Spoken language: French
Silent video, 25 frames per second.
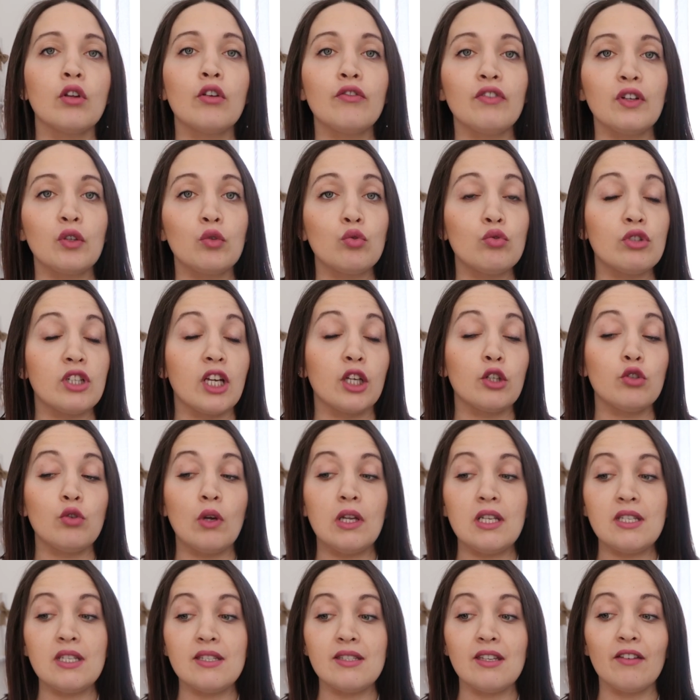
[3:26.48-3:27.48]
euh, et tout
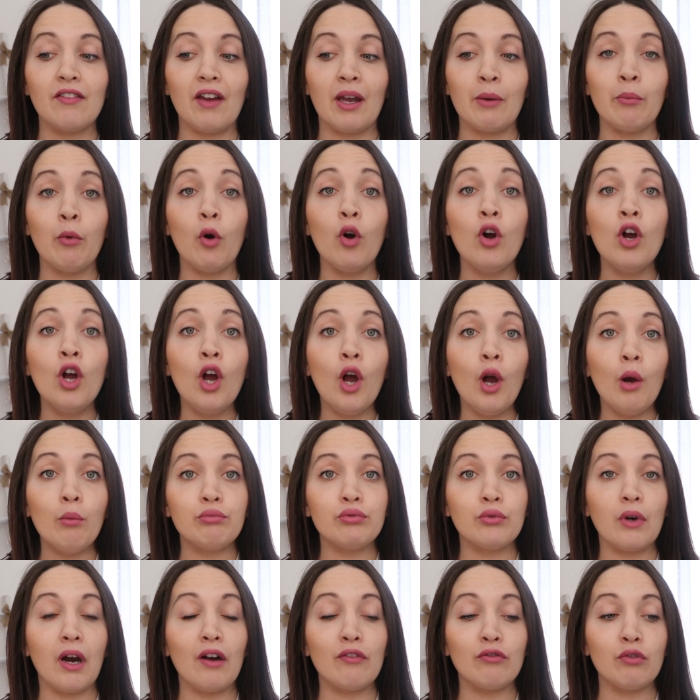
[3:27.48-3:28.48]
j'actualisais vraiment
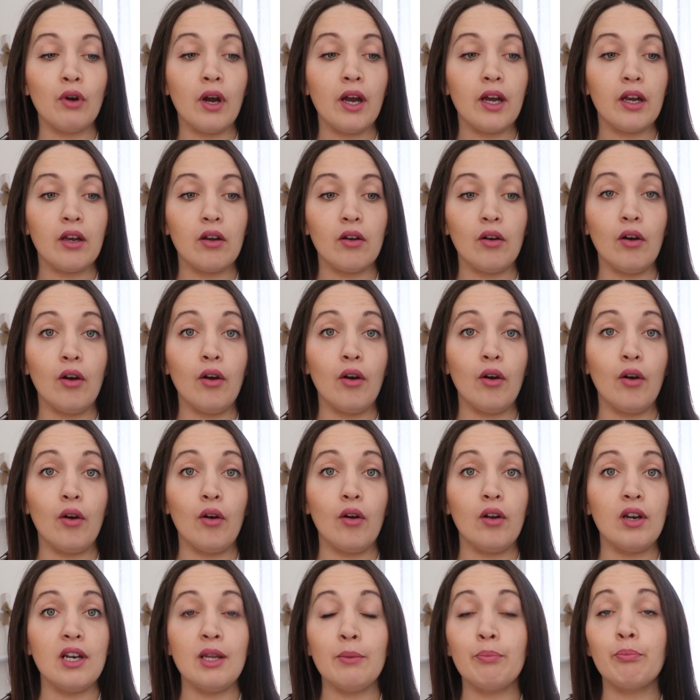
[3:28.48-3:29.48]
pour avoir
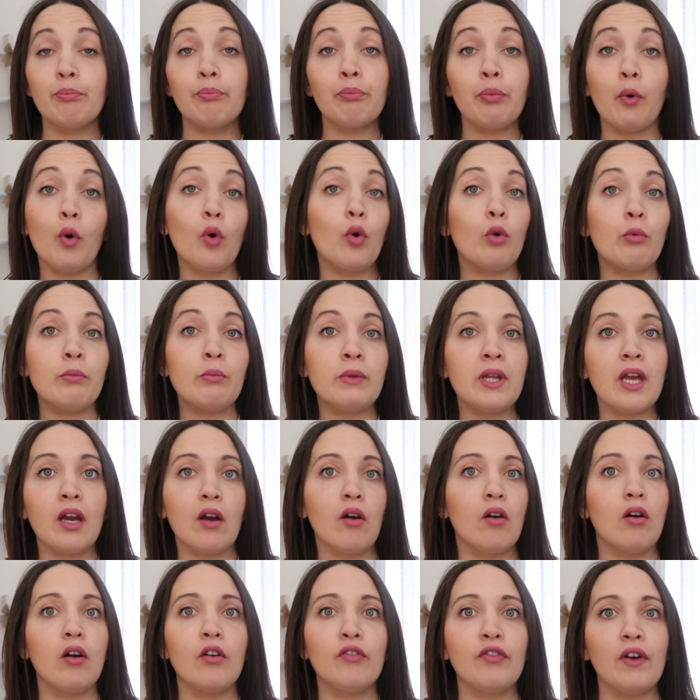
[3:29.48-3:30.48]
euh, les
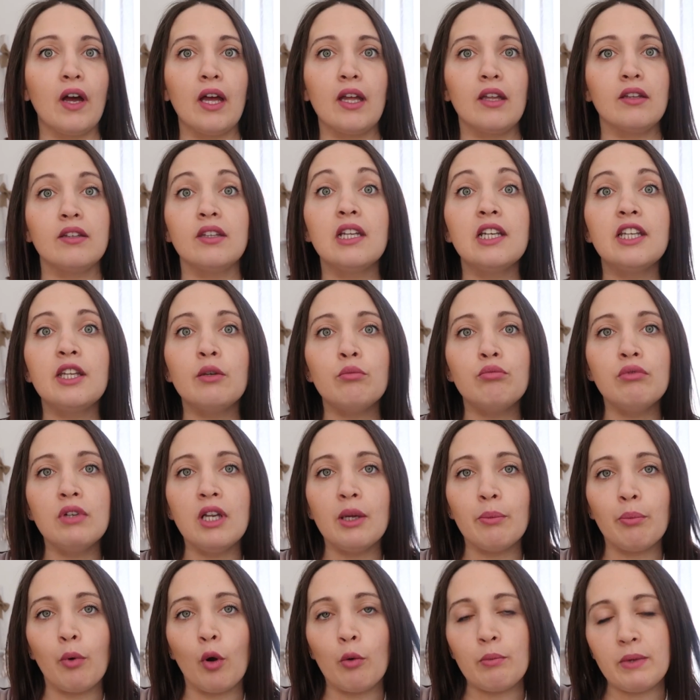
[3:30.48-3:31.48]
premières enfin dès le début
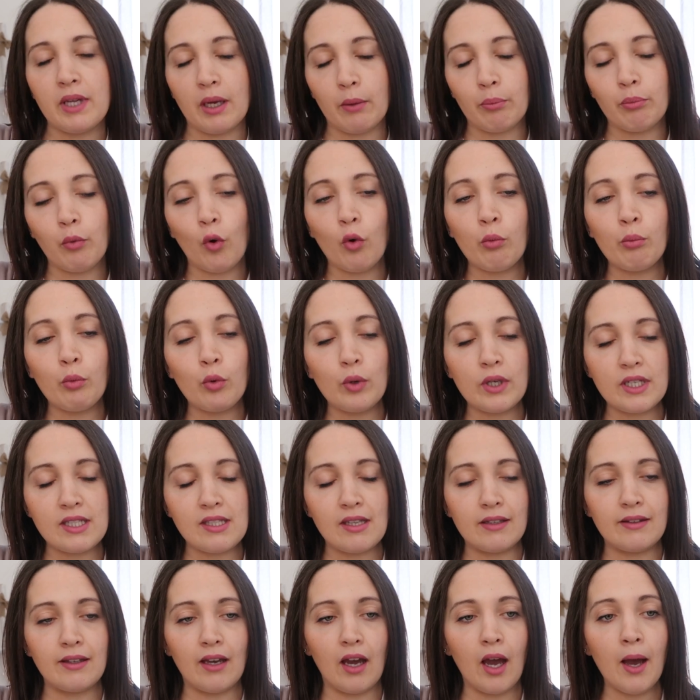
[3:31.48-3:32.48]
les premières promos
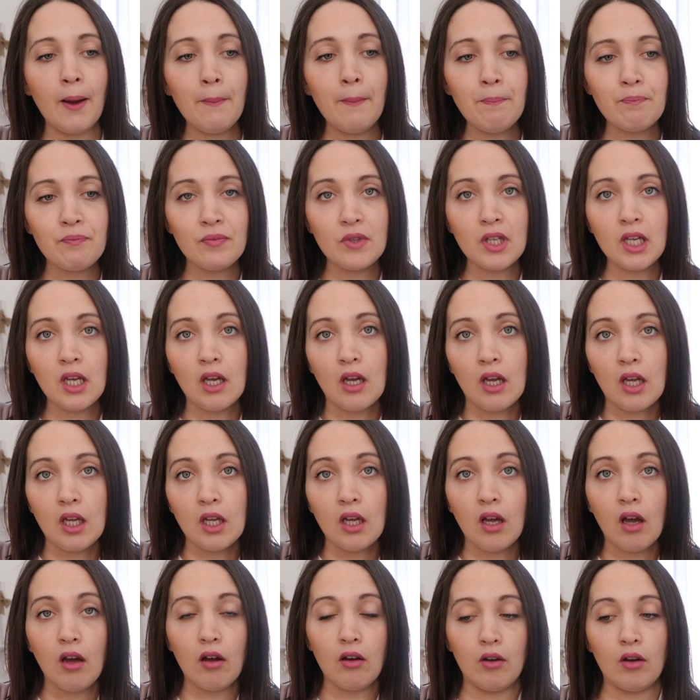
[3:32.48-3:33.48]
etc
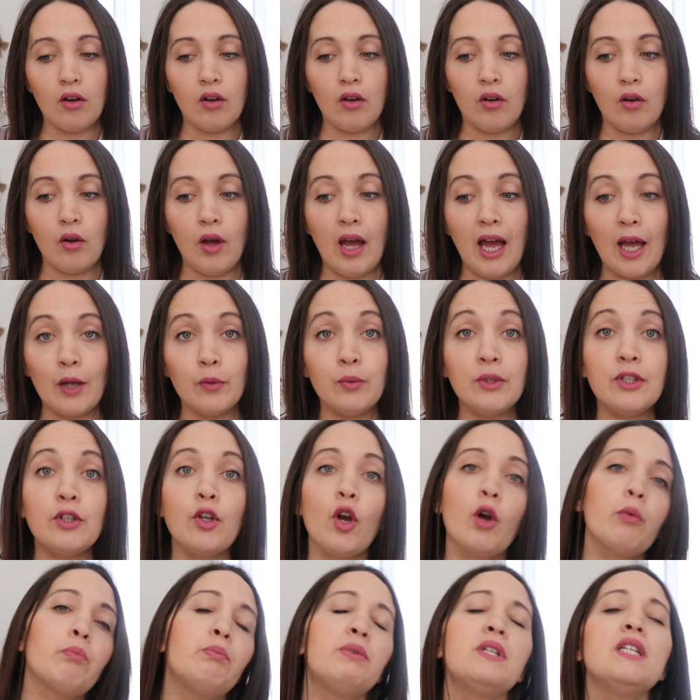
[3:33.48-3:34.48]
euh, à
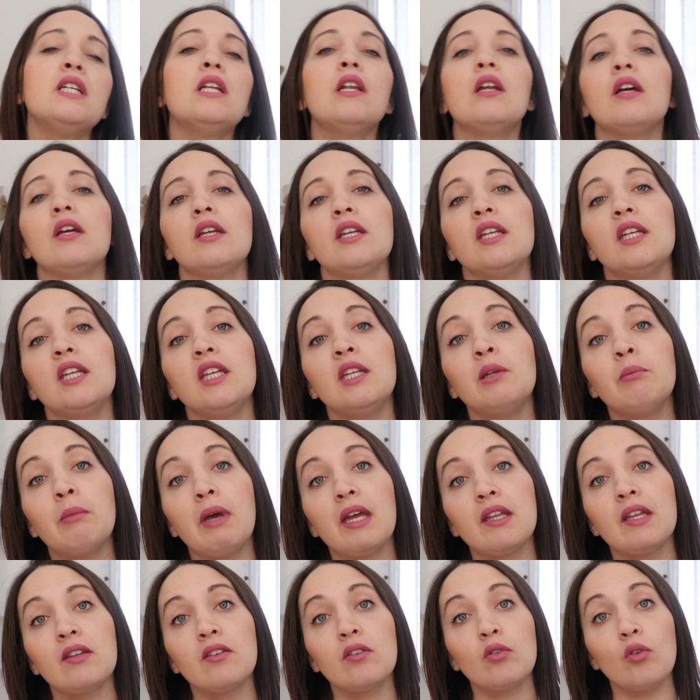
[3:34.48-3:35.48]
8h pile, ils
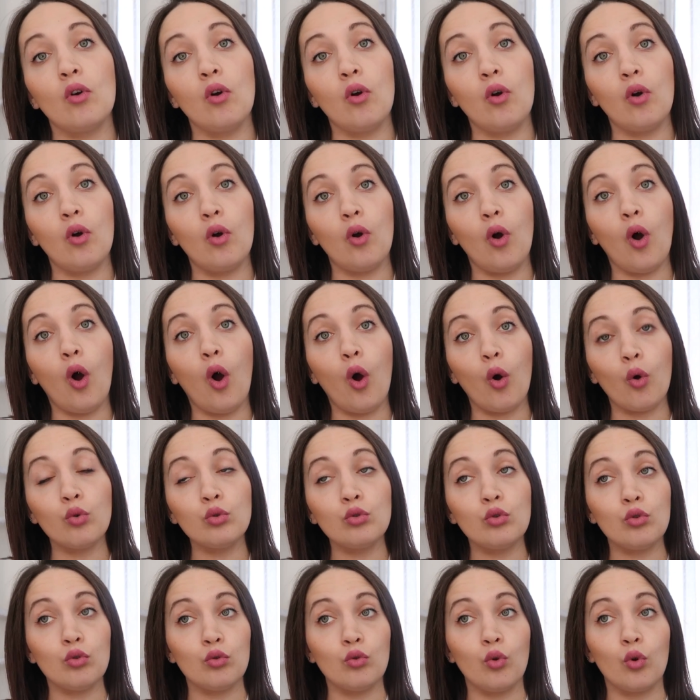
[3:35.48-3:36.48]
mettent euh, en
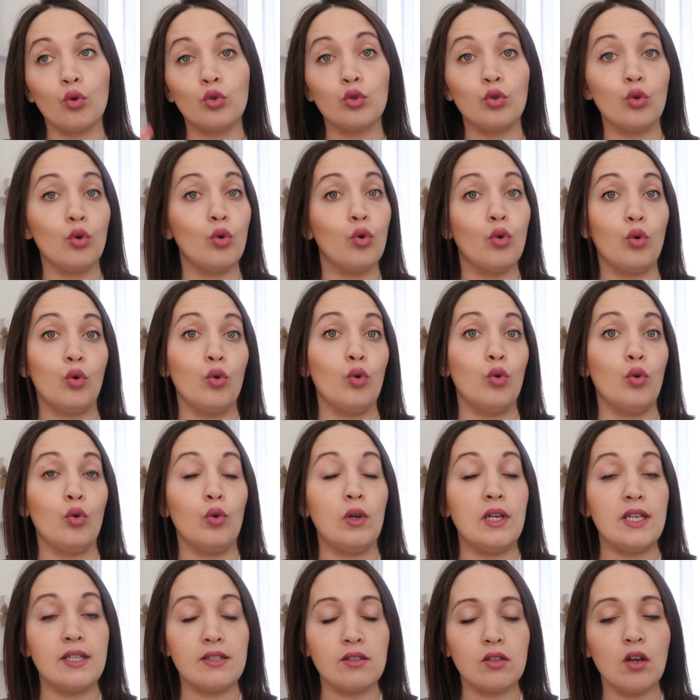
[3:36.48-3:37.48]
route donc
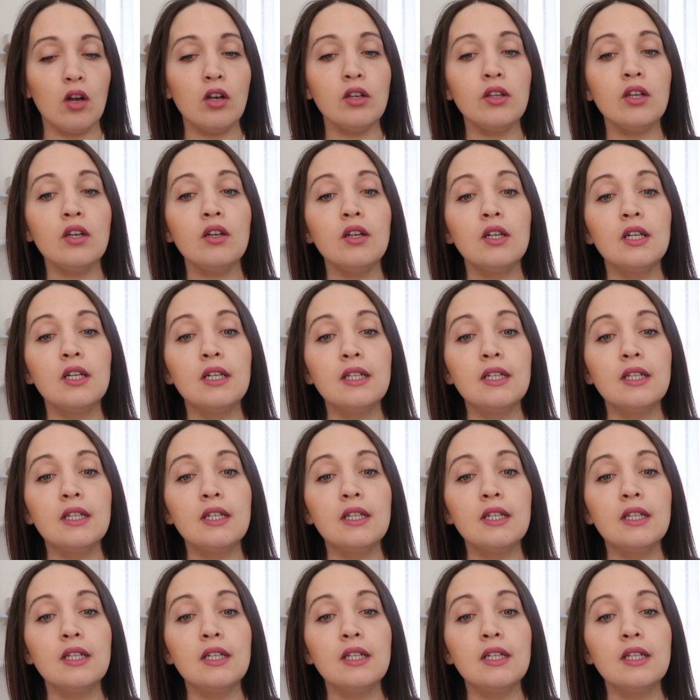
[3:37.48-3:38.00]
euh, les soldes.